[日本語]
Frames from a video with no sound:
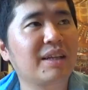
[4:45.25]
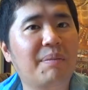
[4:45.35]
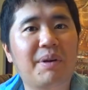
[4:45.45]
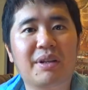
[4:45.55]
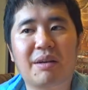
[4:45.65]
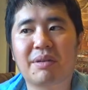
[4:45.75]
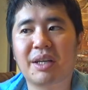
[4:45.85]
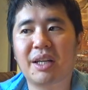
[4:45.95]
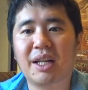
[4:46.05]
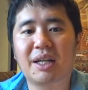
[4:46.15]
やっぱり多分
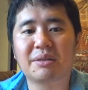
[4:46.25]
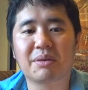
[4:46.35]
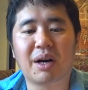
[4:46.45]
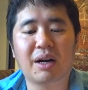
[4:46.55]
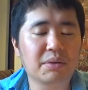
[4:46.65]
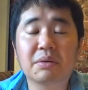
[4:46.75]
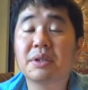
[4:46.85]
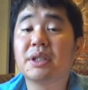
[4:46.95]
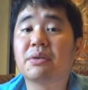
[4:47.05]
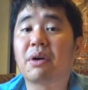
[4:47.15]
気になるのが食
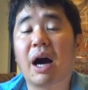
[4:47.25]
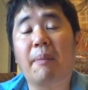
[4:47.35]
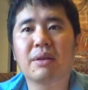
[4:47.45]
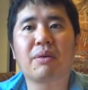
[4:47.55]
事とか